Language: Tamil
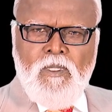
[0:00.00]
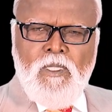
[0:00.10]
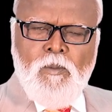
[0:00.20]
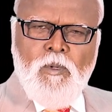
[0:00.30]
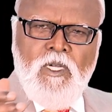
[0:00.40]

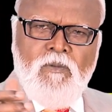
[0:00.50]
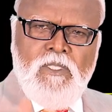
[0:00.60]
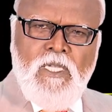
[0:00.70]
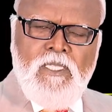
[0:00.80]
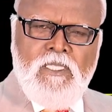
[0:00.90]
இந்த புக் ஆஃப்
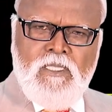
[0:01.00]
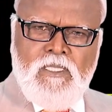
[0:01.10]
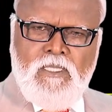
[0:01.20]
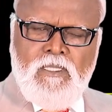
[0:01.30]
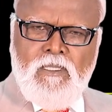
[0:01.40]

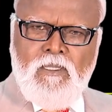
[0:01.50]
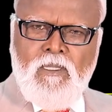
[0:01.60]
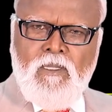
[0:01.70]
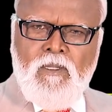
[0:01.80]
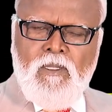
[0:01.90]
ஜெனிசஸ்
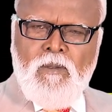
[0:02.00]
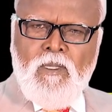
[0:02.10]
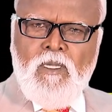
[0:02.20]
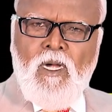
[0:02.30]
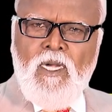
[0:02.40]

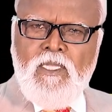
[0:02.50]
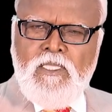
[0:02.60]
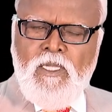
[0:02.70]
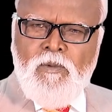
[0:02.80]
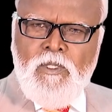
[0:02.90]
காட்
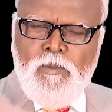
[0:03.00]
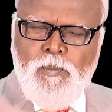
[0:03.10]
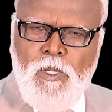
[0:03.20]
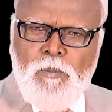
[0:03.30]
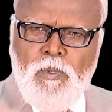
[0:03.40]
ஹஸ் கிவன் டு
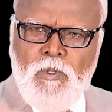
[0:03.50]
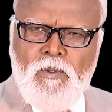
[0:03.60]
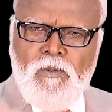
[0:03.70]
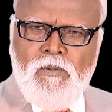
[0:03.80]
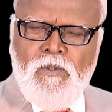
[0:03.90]
பீப்புள்
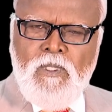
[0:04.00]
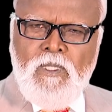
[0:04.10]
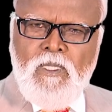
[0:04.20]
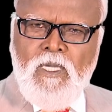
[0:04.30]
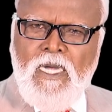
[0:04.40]

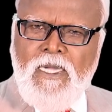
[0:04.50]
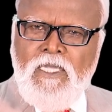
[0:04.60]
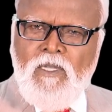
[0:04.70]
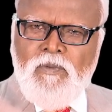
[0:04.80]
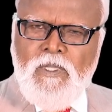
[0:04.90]
எ
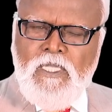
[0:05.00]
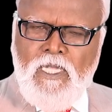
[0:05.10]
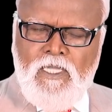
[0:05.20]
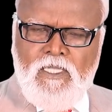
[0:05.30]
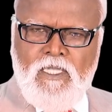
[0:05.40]
கைண்ட் ஆஃப் எ
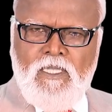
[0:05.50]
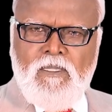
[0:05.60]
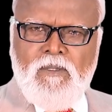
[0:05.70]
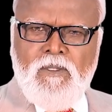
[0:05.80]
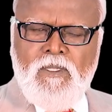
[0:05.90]
டெரிட்டரி
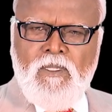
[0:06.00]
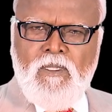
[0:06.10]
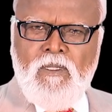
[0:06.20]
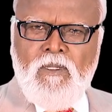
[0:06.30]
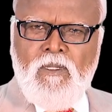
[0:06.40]

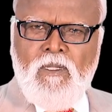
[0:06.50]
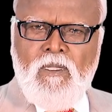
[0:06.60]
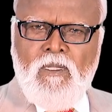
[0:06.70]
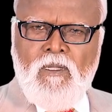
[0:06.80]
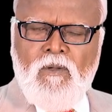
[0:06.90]

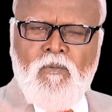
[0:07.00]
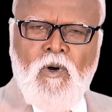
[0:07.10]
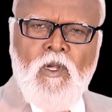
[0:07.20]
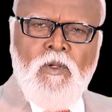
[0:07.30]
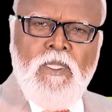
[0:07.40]

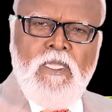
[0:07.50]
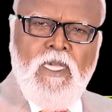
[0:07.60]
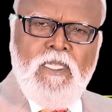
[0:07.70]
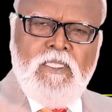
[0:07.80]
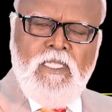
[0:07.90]
ஃபாலோயிங் த
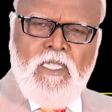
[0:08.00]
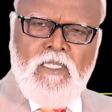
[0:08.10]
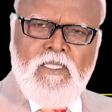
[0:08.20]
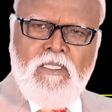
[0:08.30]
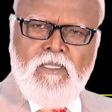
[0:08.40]

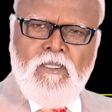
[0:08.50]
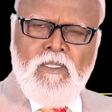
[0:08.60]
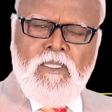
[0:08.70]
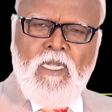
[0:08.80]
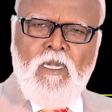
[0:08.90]
எக்ஸடஸ்
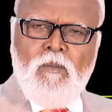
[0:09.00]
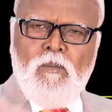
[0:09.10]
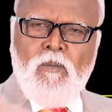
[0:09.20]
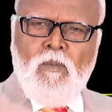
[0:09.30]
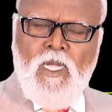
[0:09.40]
டில்
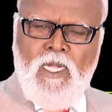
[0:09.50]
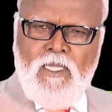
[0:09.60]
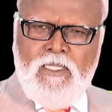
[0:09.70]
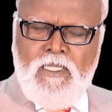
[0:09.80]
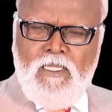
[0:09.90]

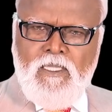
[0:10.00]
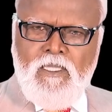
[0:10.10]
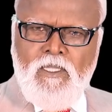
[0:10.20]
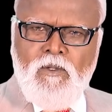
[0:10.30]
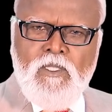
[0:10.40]
மலாக்கி
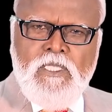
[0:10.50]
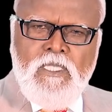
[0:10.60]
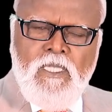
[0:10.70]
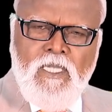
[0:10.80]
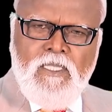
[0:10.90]
யூ வில்
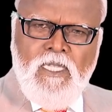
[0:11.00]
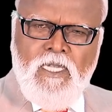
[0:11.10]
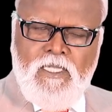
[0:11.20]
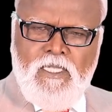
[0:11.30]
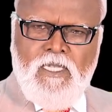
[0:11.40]
சி எ
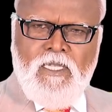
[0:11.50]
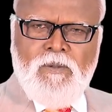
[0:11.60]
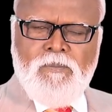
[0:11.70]
டெரிட்டரி